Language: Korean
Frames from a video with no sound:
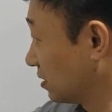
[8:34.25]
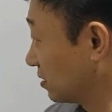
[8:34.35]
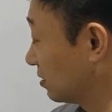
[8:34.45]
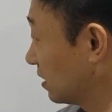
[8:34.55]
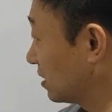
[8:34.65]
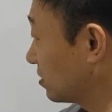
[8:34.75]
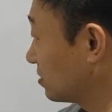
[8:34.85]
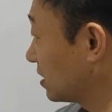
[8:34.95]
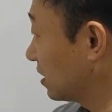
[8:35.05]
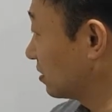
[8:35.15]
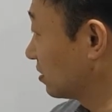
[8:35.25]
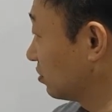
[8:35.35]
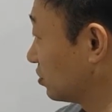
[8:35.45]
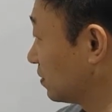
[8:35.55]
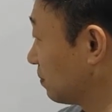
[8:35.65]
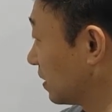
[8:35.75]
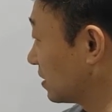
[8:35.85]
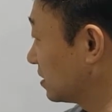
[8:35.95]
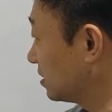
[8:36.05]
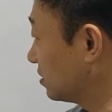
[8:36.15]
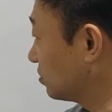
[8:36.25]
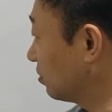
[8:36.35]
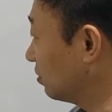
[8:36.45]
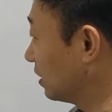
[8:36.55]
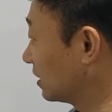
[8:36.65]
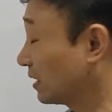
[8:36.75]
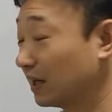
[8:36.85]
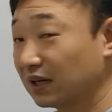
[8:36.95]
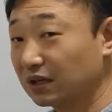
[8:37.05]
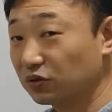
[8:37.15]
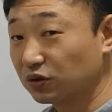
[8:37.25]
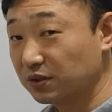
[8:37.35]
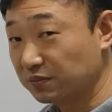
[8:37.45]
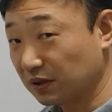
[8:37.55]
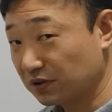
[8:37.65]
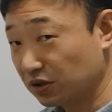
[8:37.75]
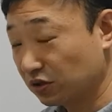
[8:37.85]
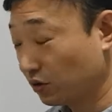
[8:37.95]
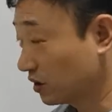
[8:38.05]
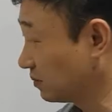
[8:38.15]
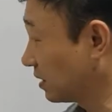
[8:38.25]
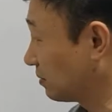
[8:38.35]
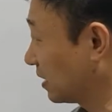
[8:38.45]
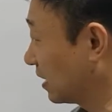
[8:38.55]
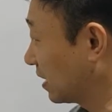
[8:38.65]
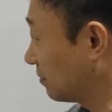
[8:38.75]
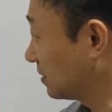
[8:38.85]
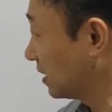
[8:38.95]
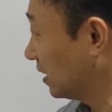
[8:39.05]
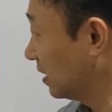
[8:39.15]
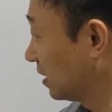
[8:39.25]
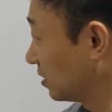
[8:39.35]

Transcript: 선한 천사였던 루시퍼가 스스로 타락, 욕심 때문에, 스스로 욕심 때문에 타락합니다.